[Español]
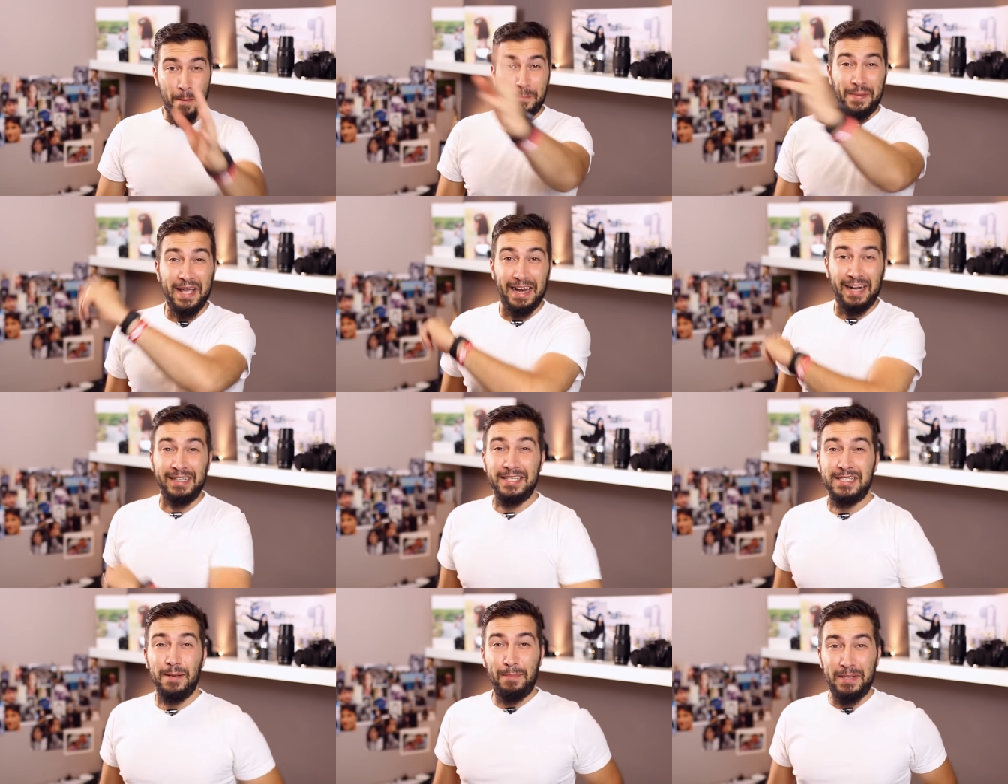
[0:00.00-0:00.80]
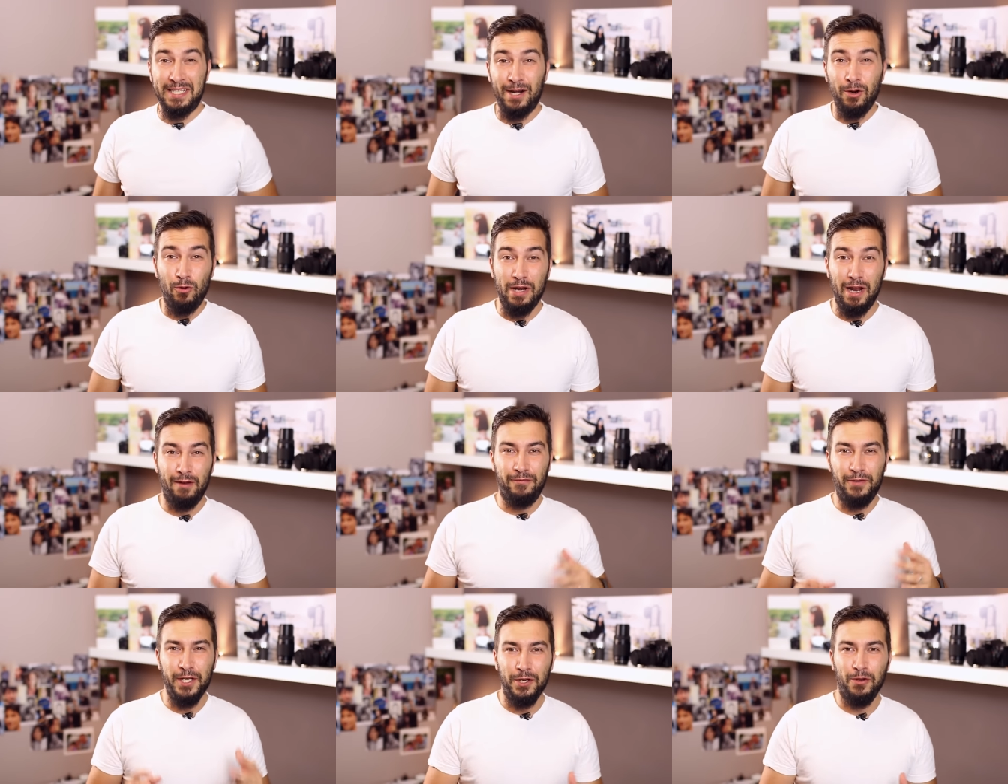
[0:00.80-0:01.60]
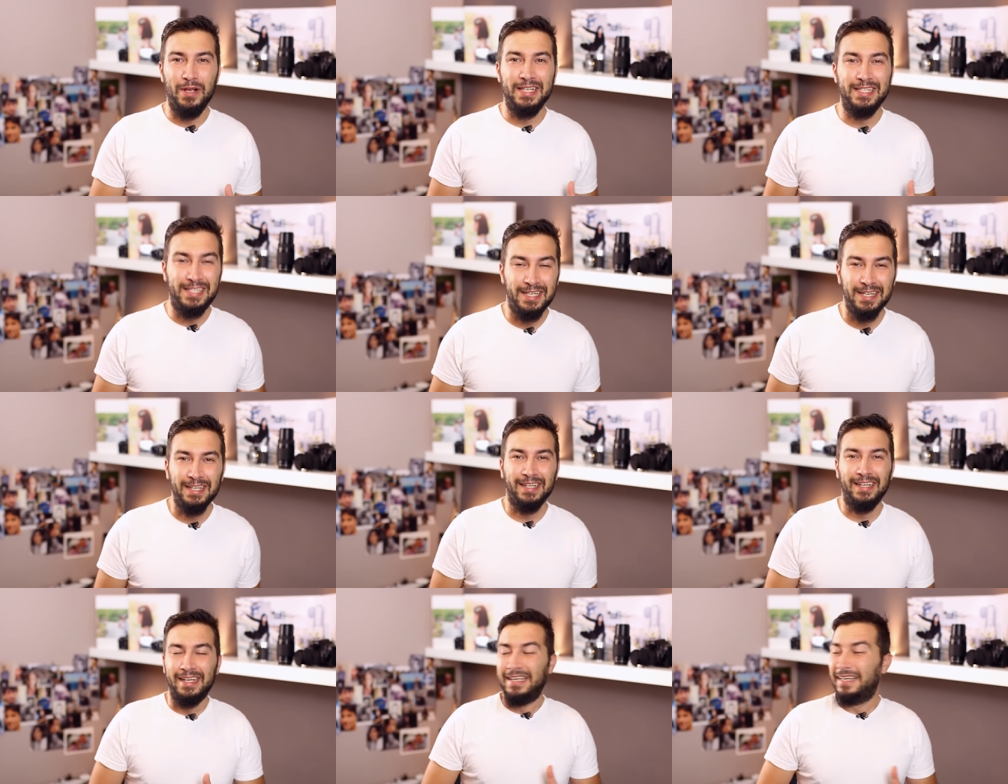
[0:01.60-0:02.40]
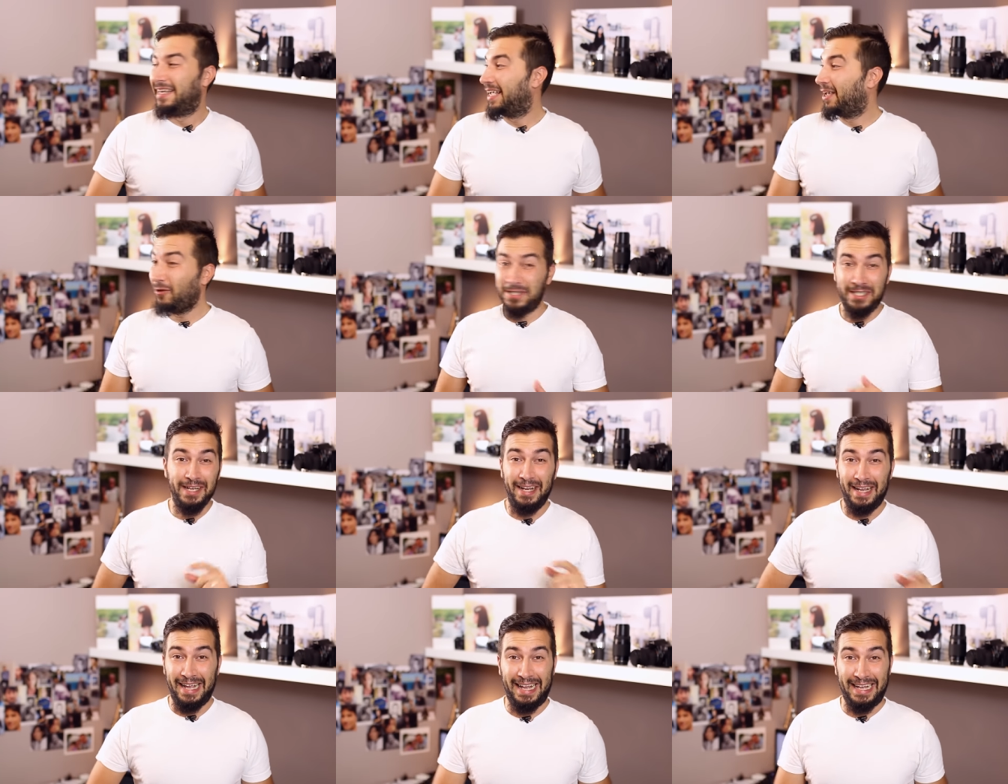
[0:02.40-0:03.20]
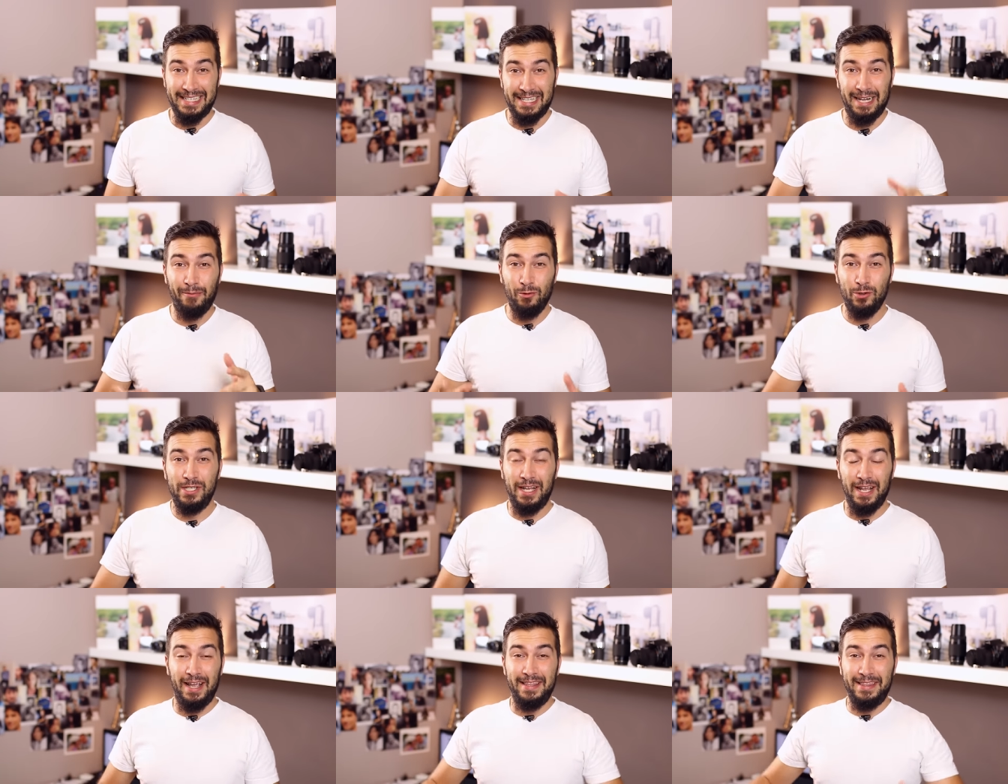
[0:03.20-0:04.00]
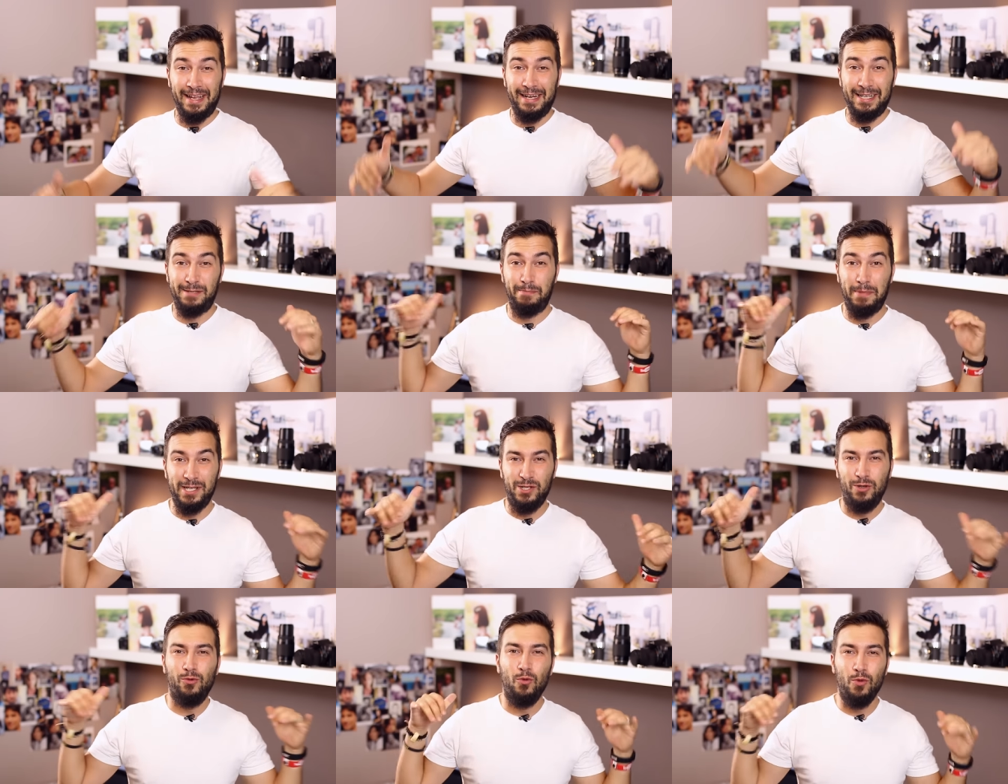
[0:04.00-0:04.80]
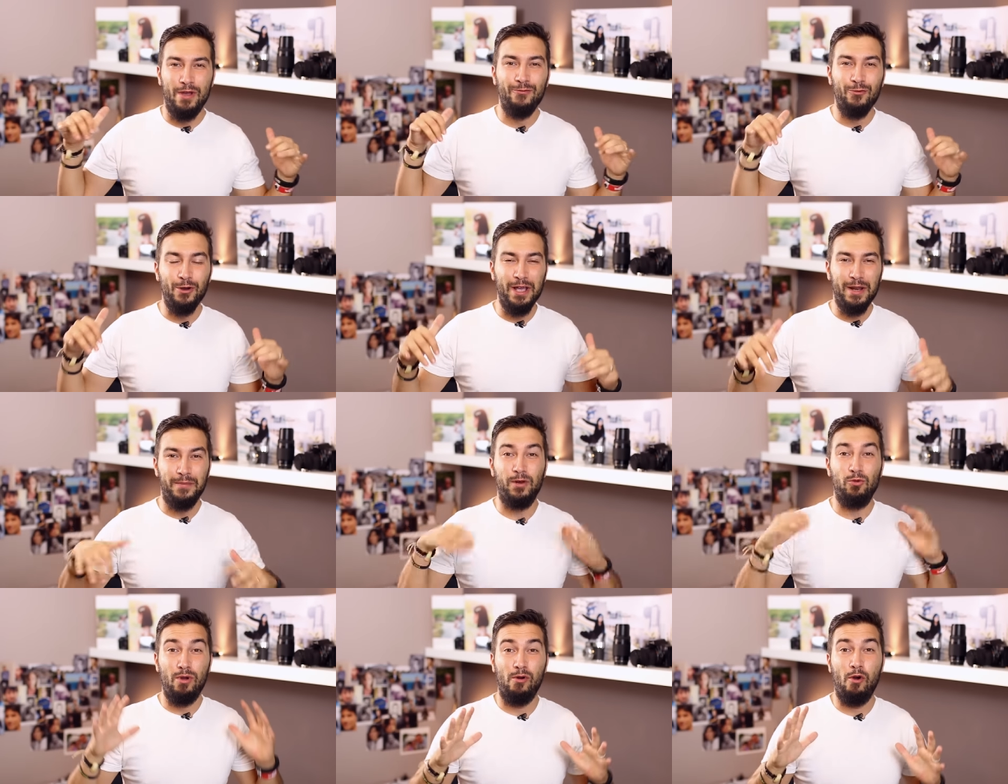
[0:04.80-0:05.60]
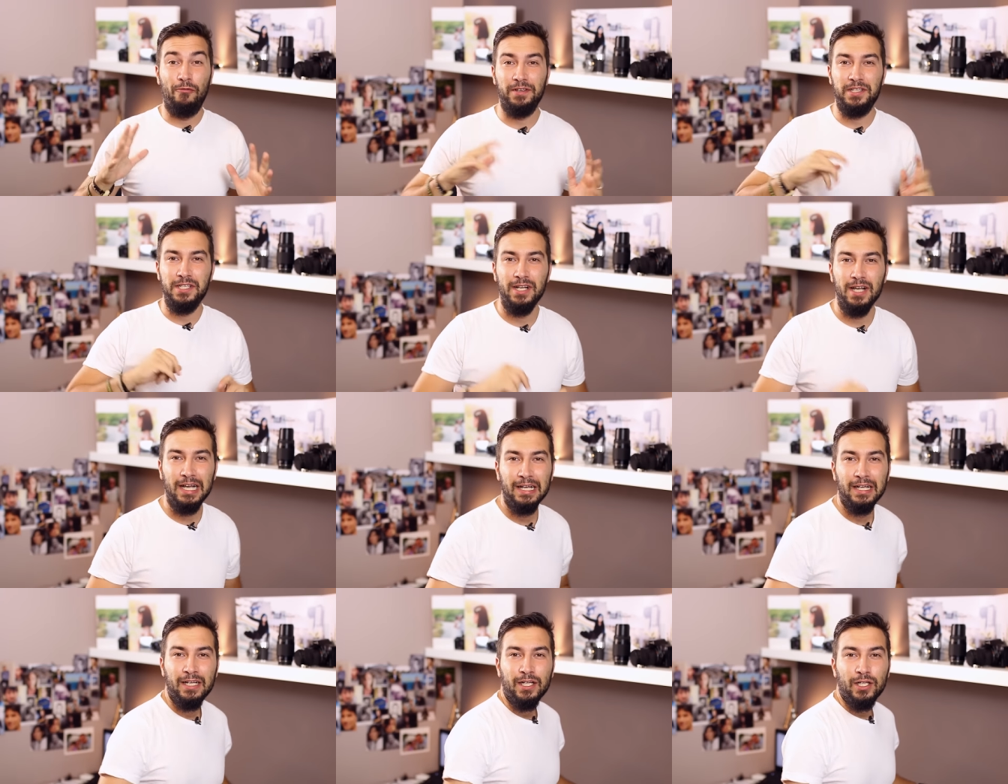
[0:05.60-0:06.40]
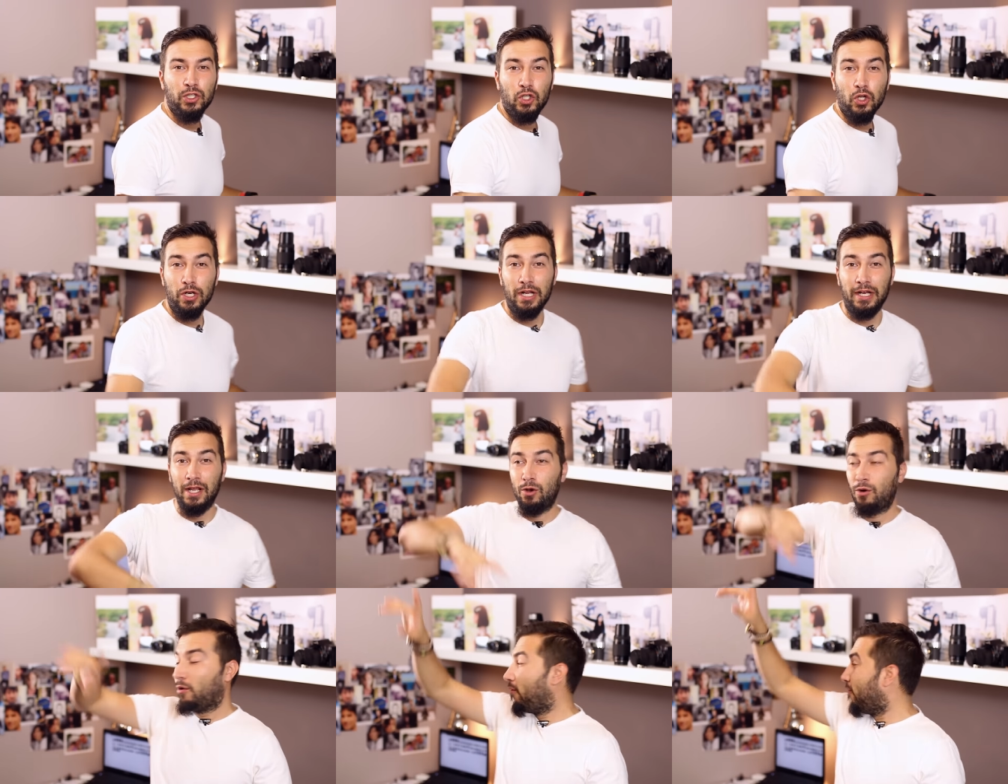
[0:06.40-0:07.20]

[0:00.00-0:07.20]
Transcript: Bien, antes de empezar con el vídeo en sí, te quiero decir que estamos en el espacio nuevo, en mi nueva oficina, donde tengo